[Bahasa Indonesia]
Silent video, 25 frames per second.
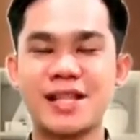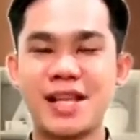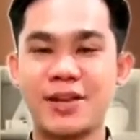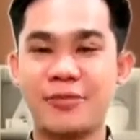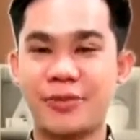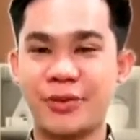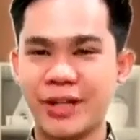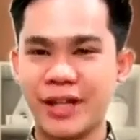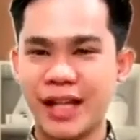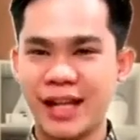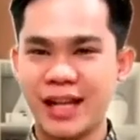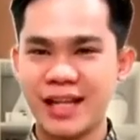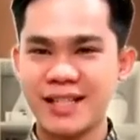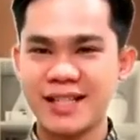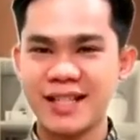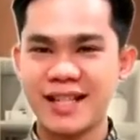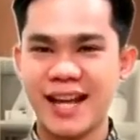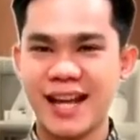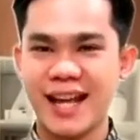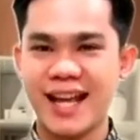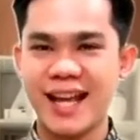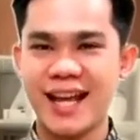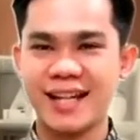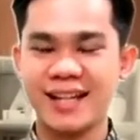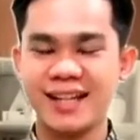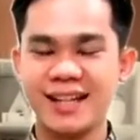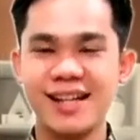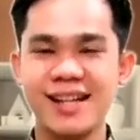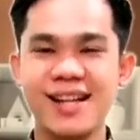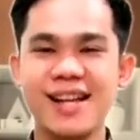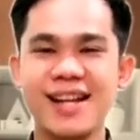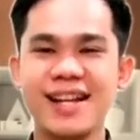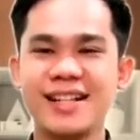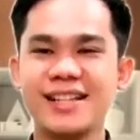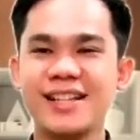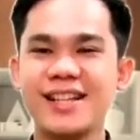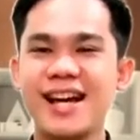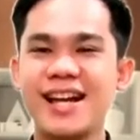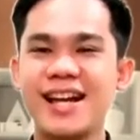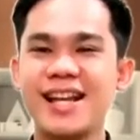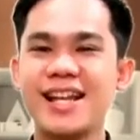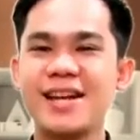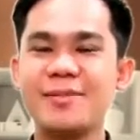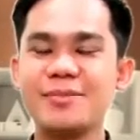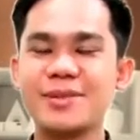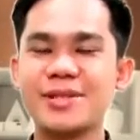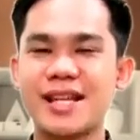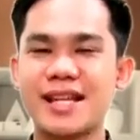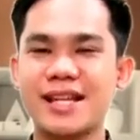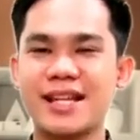saya Frederick Siregar
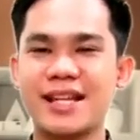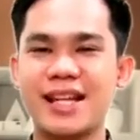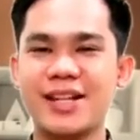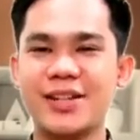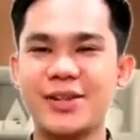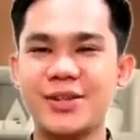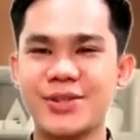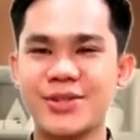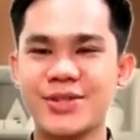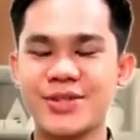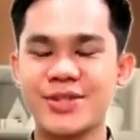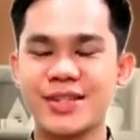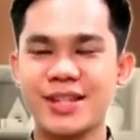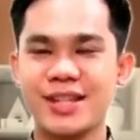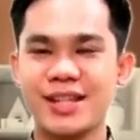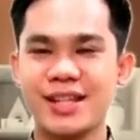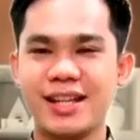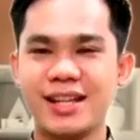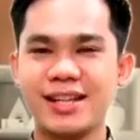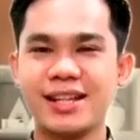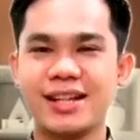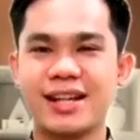dalam Sunday News.